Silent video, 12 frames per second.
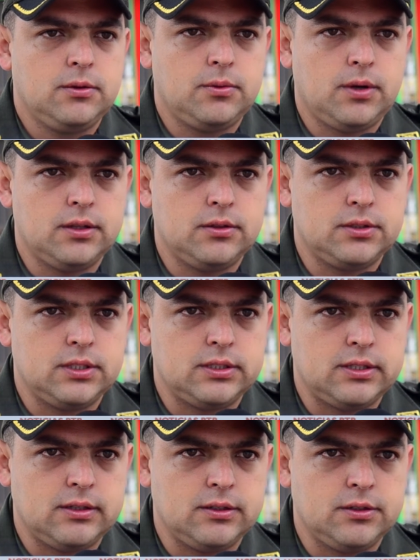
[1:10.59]
cuando se,
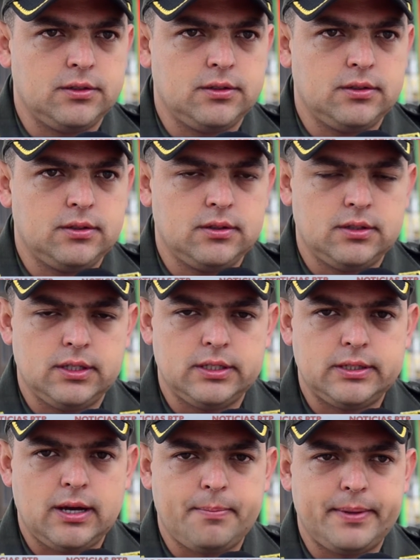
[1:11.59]
se
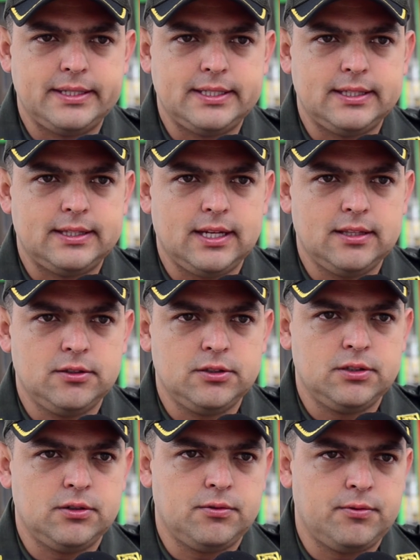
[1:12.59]
estaba presentando,
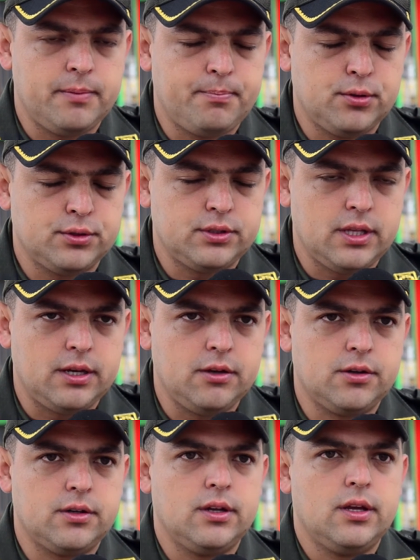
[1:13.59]
sino fue
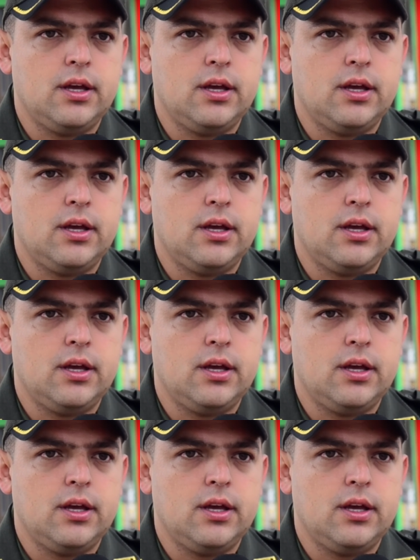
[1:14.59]
posterior